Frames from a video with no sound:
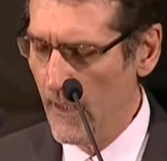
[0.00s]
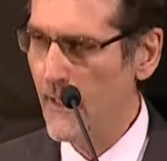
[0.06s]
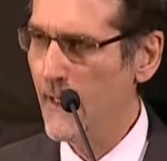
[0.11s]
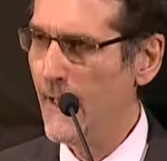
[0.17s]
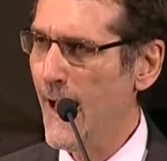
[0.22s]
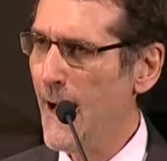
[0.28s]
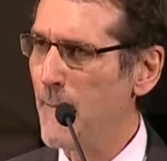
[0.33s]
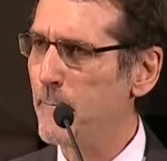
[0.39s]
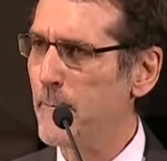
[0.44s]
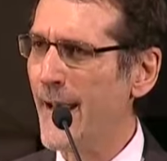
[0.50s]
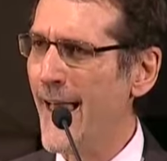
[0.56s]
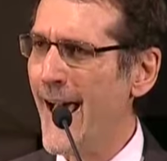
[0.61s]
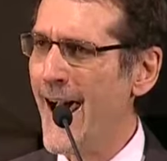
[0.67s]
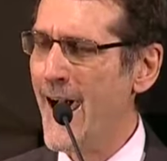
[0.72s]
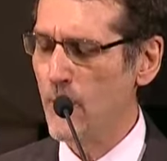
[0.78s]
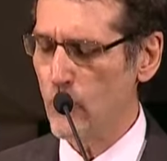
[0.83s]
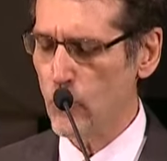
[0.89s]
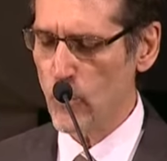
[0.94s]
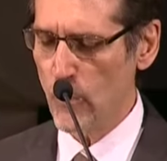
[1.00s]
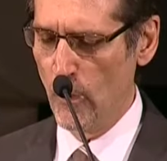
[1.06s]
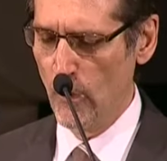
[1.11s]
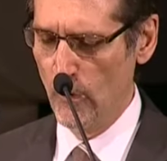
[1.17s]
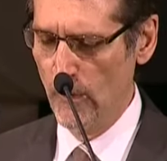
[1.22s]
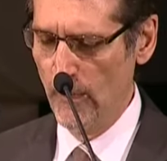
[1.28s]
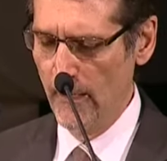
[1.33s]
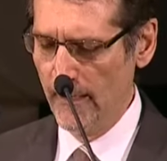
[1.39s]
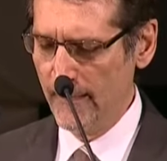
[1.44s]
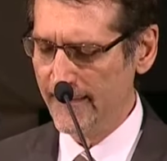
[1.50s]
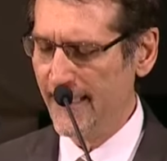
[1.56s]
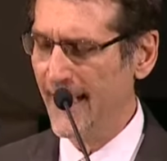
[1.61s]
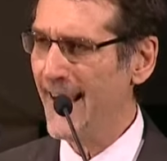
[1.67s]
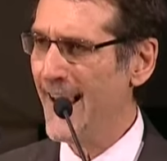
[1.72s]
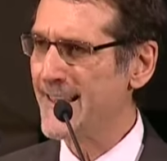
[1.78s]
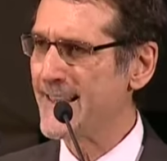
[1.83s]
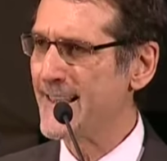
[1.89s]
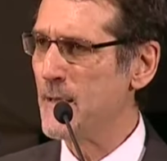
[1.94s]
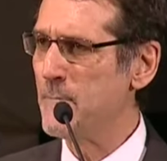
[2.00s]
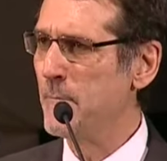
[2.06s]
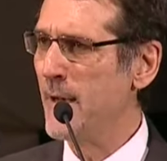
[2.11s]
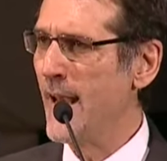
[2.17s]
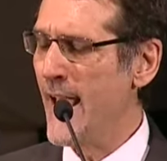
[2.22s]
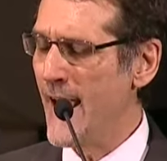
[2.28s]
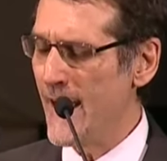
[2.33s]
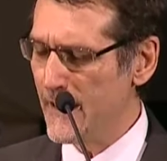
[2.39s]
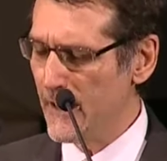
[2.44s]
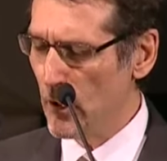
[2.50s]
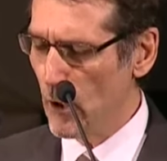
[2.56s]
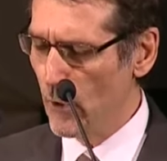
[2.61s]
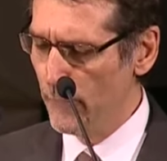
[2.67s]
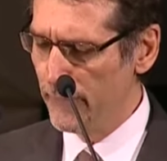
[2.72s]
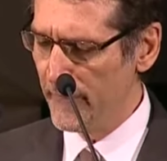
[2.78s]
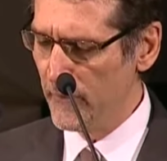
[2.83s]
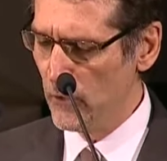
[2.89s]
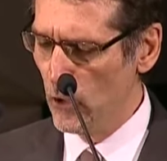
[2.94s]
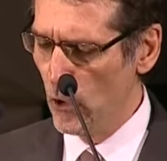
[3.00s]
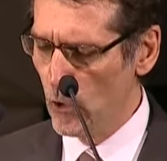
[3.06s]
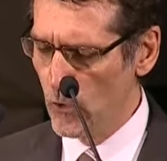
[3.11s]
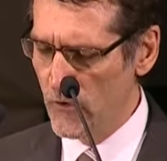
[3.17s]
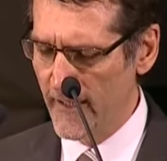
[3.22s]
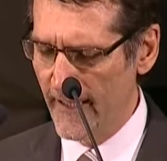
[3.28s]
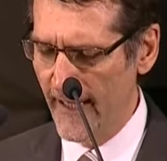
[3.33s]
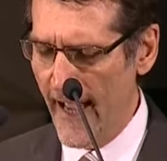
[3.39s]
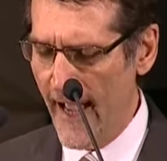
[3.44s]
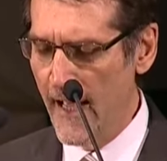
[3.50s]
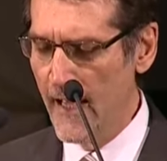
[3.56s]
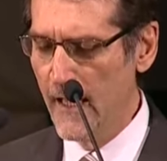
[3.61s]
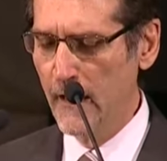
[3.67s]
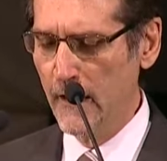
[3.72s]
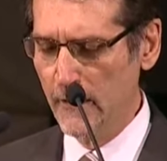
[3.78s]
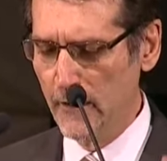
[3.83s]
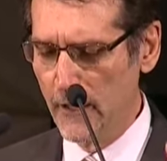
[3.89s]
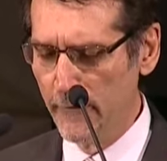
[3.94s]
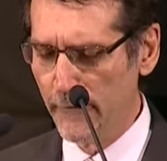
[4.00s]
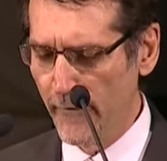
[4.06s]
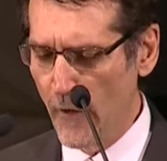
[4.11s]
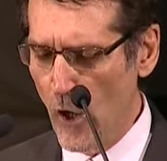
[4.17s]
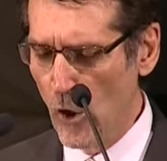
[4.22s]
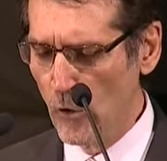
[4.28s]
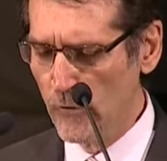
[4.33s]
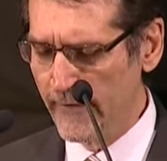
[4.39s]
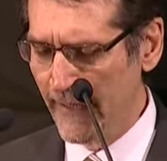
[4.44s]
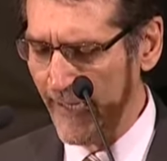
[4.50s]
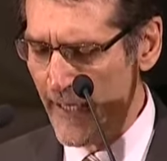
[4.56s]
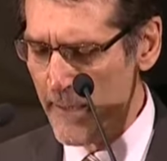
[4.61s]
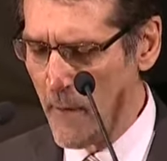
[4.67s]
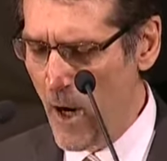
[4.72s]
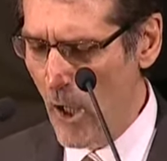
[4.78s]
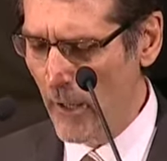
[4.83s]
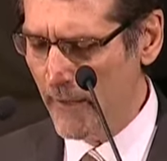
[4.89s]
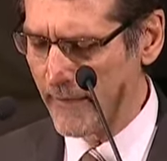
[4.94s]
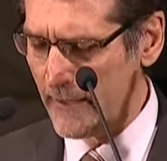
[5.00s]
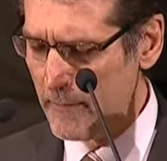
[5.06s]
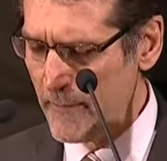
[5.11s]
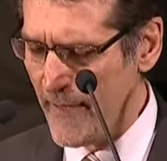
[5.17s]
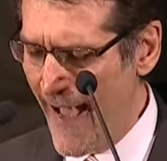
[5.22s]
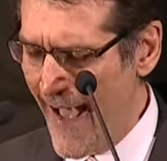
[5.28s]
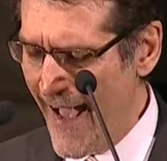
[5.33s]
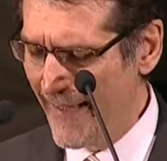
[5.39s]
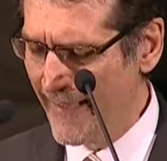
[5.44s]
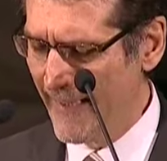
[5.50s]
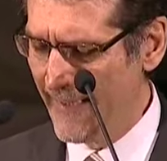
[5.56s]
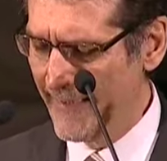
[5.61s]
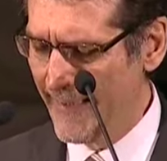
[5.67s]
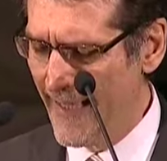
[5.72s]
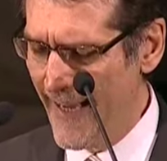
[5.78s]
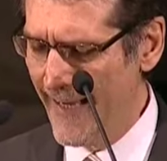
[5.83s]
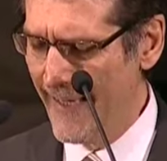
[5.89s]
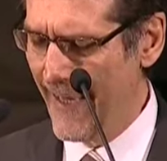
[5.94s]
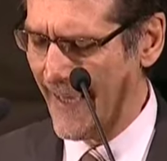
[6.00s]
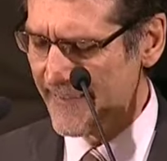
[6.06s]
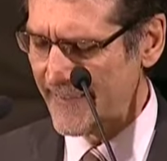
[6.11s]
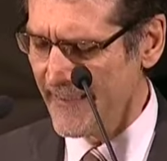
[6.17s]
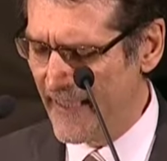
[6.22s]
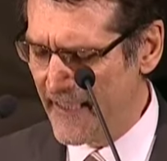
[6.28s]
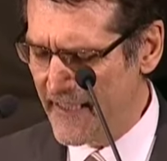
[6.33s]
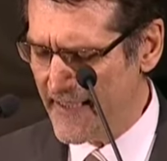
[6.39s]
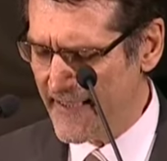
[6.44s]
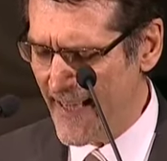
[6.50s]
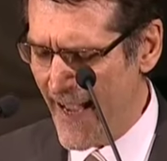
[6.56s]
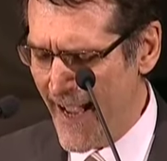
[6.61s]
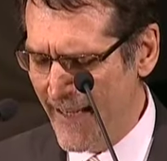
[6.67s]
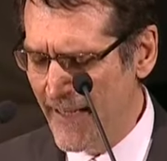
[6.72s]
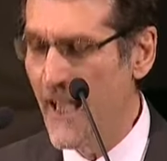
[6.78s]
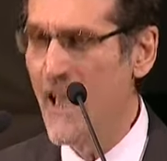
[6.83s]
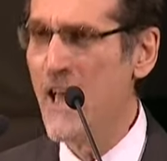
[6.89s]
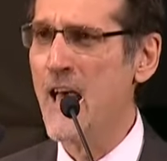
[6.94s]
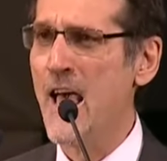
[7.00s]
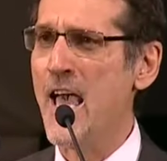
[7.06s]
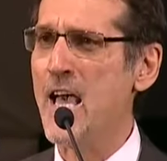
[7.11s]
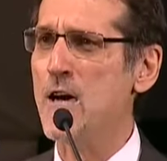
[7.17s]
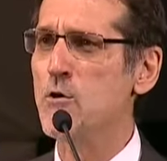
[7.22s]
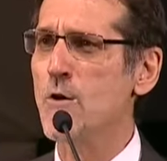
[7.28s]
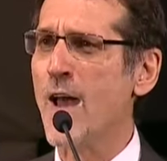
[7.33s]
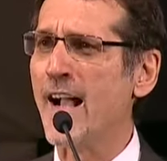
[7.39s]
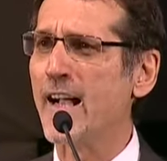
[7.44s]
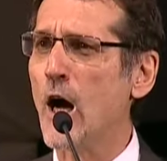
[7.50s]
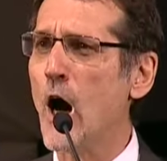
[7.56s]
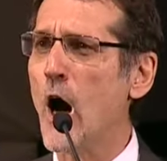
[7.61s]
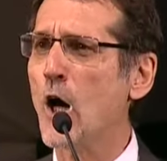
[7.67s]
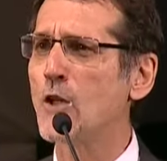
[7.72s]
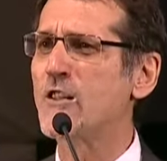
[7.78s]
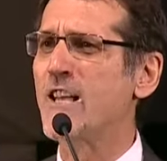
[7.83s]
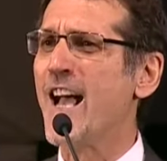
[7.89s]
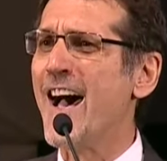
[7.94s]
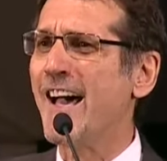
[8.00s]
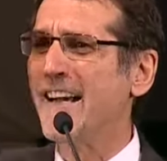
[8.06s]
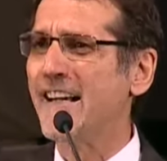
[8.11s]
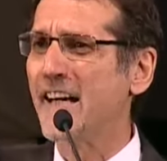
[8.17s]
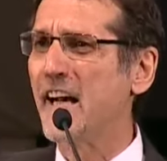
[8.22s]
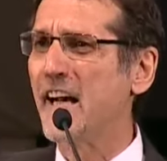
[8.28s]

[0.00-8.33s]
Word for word: l'applauso dell'Assemblea di Confindustria di fronte alle morti bianche della Thyssen è una cosa